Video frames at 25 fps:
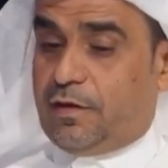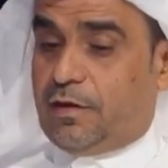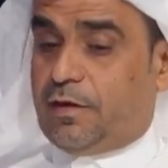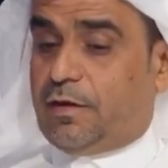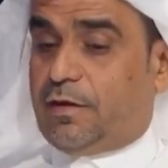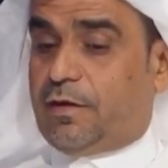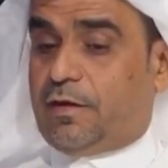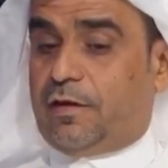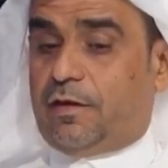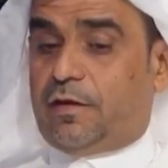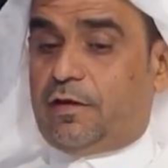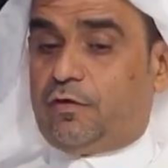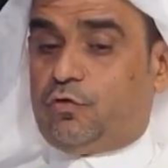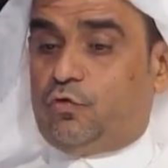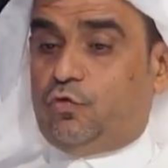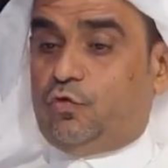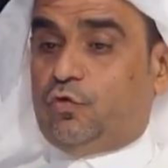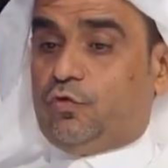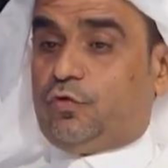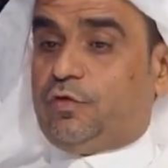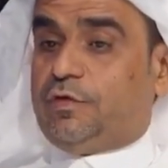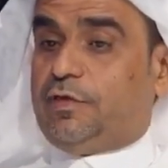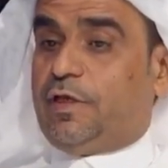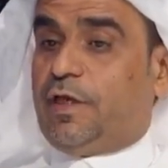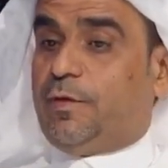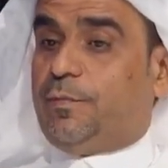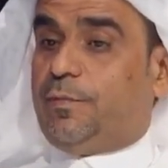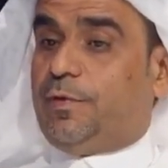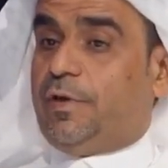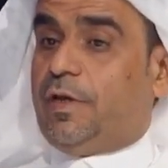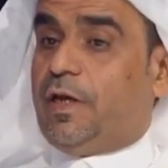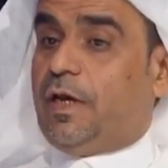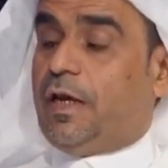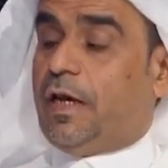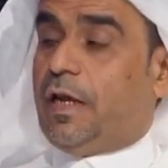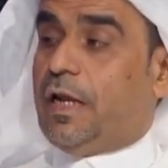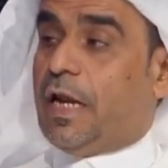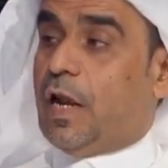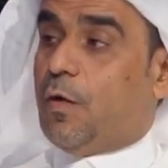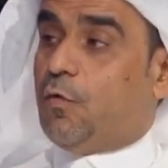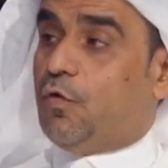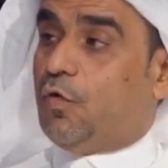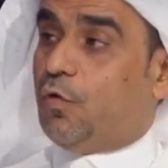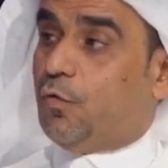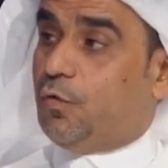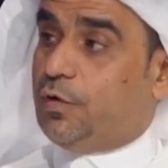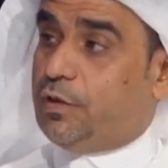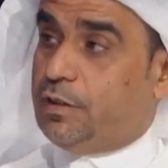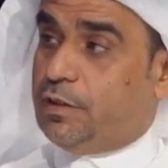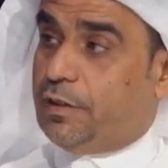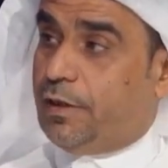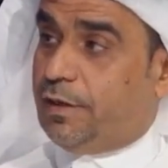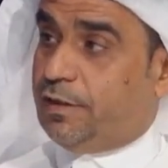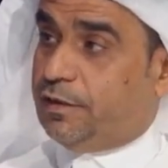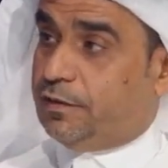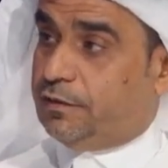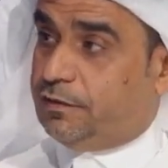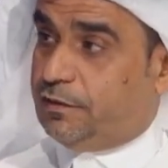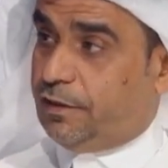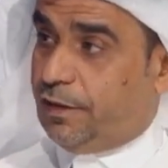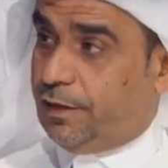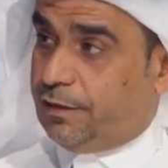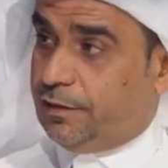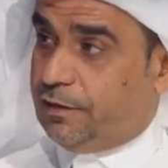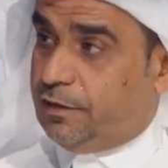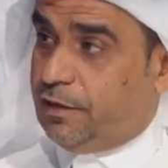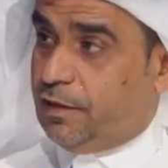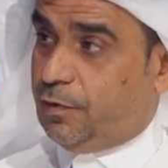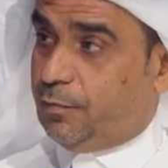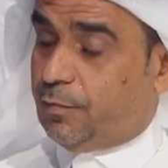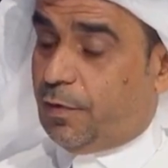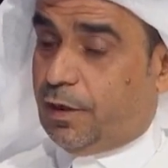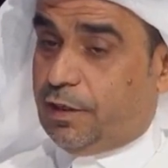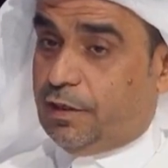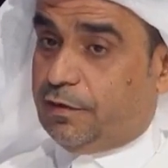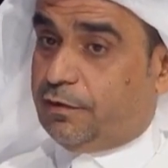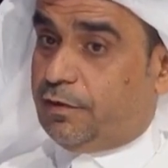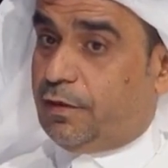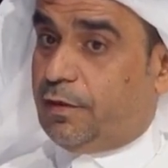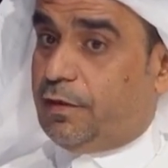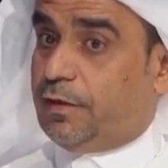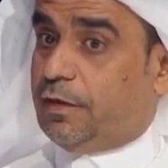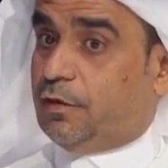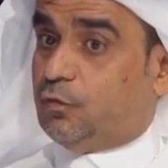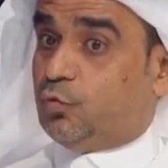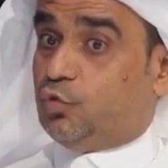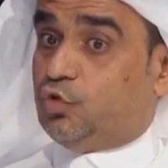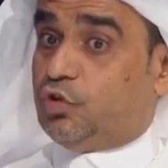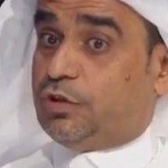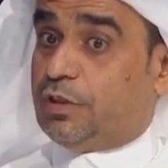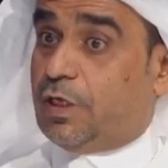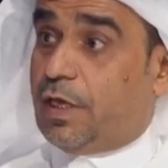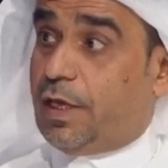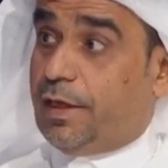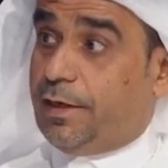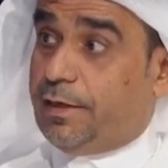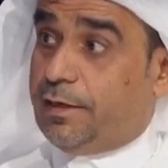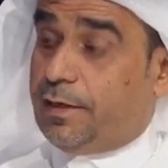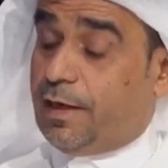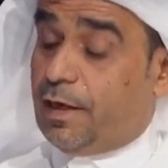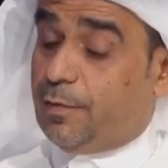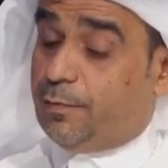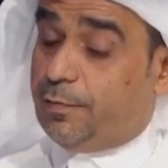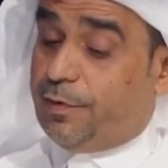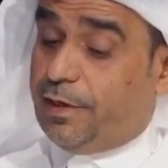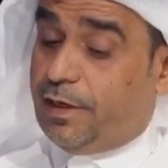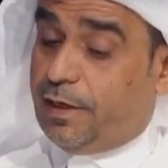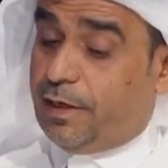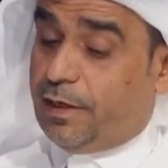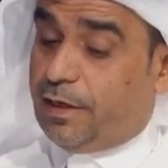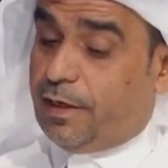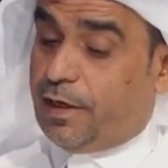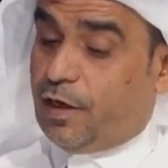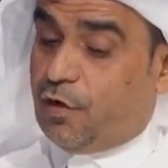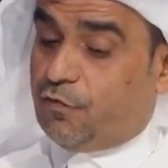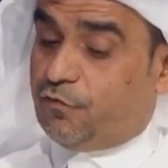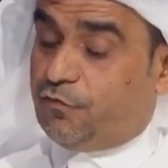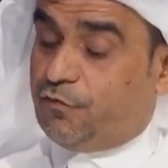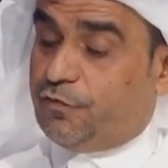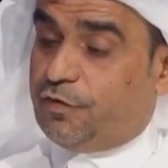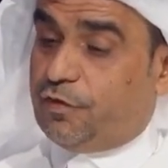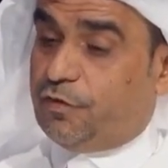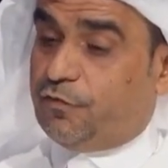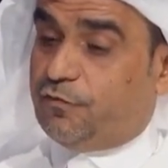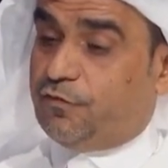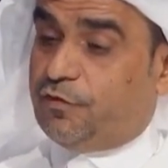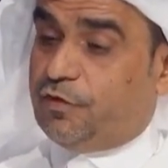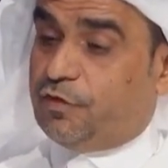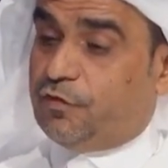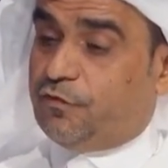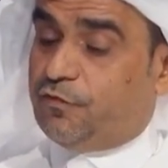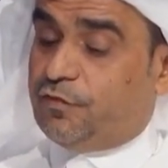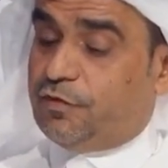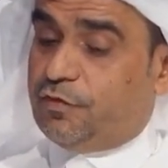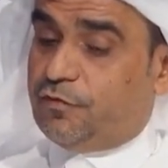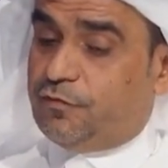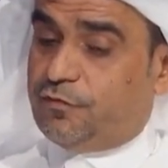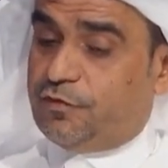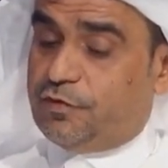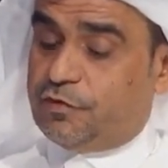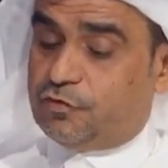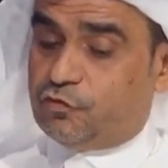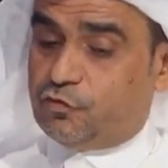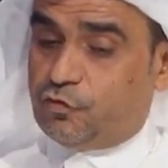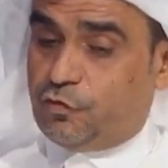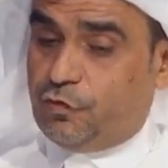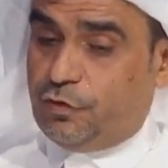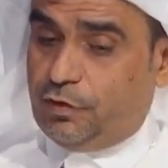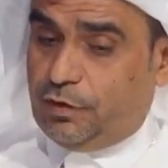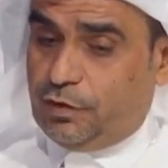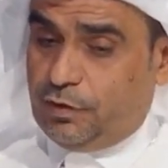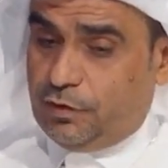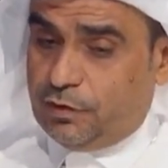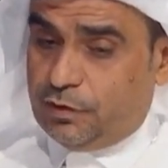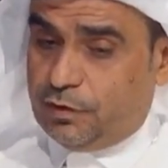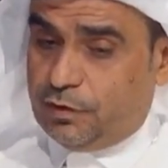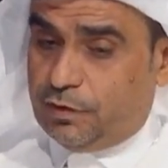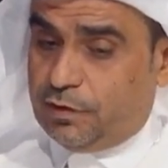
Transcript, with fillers: آه، تعطي أبنائها الأولوية للتعليم أيضا تشارك أبنائها في في في في صنع